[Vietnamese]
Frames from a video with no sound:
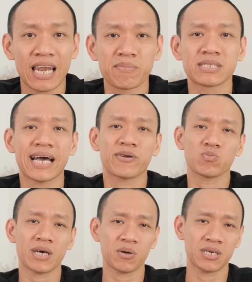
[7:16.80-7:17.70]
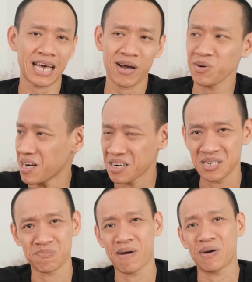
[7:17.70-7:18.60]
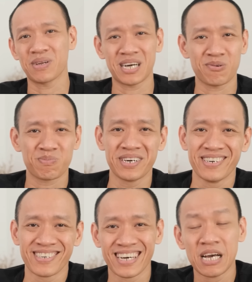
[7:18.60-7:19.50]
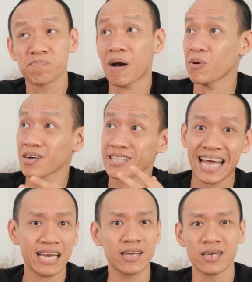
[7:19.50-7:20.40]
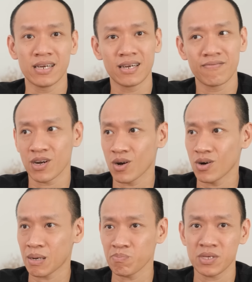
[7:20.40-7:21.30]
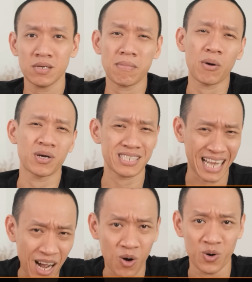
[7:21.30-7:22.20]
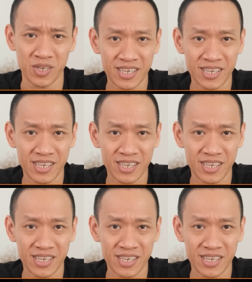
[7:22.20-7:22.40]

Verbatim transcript: làm sao chúng ta có thể tháo gỡ được bạo lực học đường, bạo lực gia đình và rồi thậm chí bạo lực xã hội?